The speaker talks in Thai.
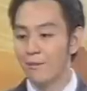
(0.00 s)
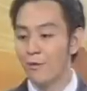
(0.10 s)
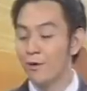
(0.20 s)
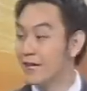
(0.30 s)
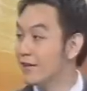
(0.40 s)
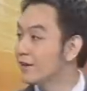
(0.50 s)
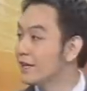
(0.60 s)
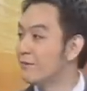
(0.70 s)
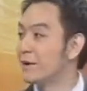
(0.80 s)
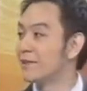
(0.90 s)
ผู้ที่ต้อง
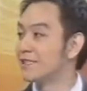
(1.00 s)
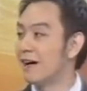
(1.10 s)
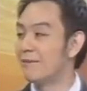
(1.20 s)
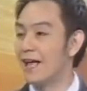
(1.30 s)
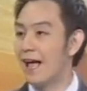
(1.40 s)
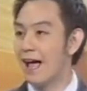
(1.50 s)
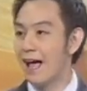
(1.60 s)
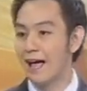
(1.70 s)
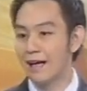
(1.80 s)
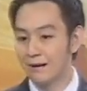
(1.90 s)
ดื่มเป็นประจำเนี่ย
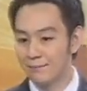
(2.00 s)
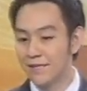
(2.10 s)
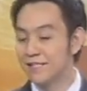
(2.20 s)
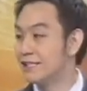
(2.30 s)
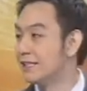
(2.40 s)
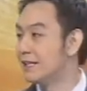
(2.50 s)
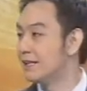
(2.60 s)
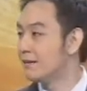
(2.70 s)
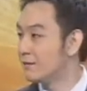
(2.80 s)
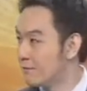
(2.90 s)
ไปซื้อ
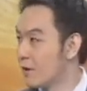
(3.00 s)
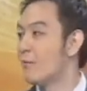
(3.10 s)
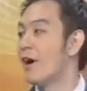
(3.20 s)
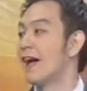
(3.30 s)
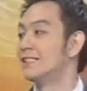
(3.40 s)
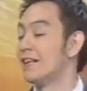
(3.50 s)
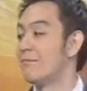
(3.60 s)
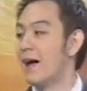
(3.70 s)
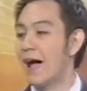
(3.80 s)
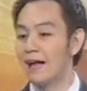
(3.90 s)
บ่อยๆ อาจจะ
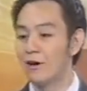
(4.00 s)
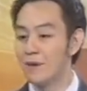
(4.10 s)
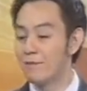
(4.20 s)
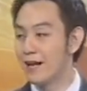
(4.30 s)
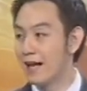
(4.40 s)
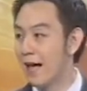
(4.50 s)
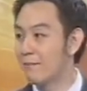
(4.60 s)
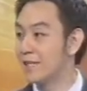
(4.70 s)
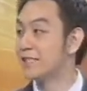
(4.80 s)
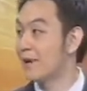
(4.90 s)
ลำบากเรามีบริการ
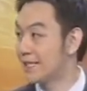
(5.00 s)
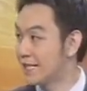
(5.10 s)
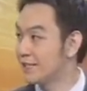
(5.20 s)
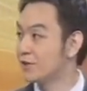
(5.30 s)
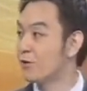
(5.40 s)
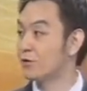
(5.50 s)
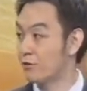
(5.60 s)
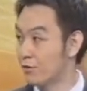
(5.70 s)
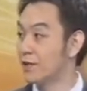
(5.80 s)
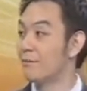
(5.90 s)
เป็นสมาชิกส่ง
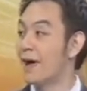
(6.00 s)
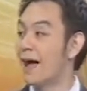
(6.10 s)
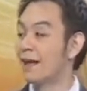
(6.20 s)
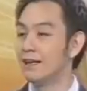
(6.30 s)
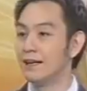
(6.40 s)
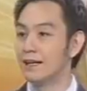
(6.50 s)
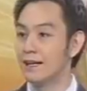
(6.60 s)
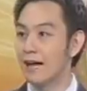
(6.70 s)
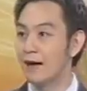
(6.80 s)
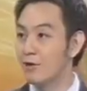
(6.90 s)
ตรงถึงบ้านเลย
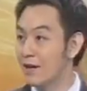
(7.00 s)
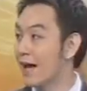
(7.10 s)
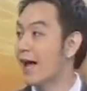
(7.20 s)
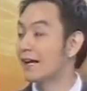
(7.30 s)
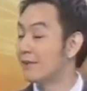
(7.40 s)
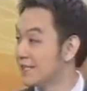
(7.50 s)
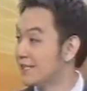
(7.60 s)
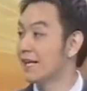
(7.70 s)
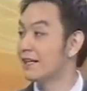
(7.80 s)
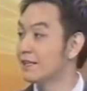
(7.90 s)
นะครับด้วยราคาที่พิ
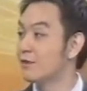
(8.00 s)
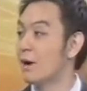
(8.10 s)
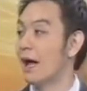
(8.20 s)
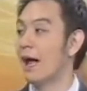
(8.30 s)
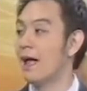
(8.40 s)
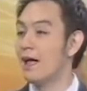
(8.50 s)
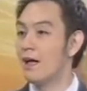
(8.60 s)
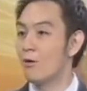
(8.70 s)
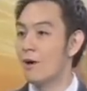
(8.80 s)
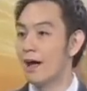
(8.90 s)
เศษขึ้นกว่า
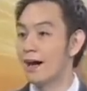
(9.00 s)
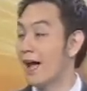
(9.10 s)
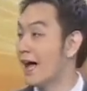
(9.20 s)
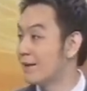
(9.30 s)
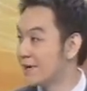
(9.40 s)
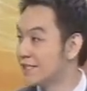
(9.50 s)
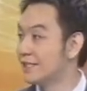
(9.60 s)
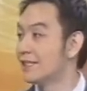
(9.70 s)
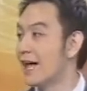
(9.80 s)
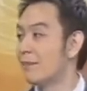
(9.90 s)
กว่าราคาที่ไป
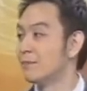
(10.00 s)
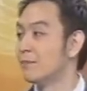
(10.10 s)
ซื้อตาม